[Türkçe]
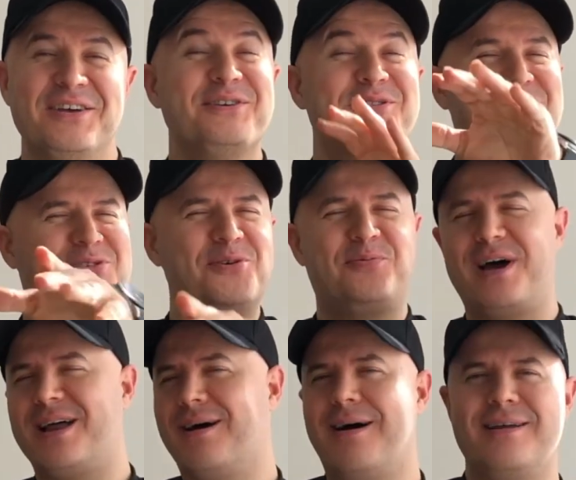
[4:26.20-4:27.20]
Süper
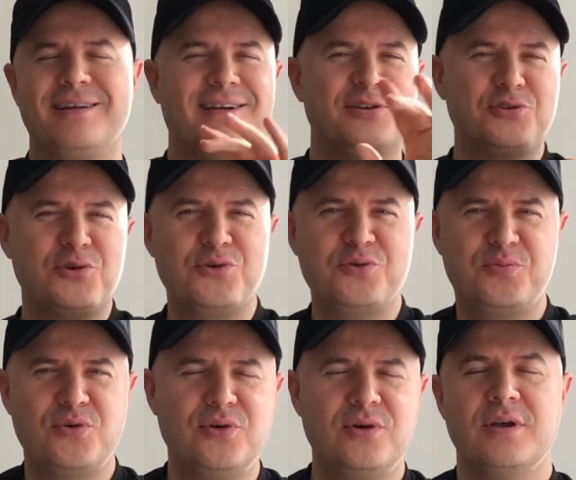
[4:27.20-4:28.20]
harika şu
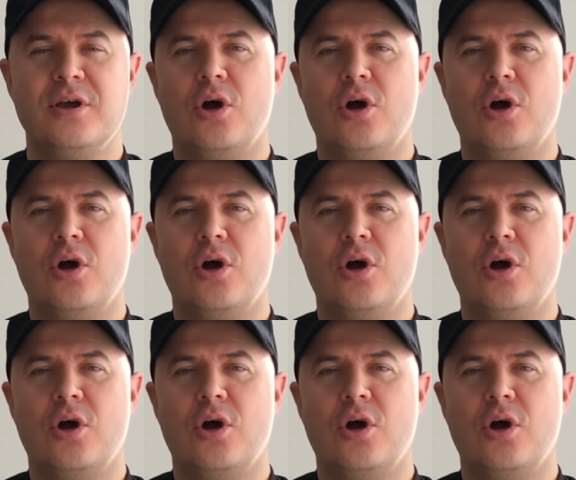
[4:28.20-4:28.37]
bu.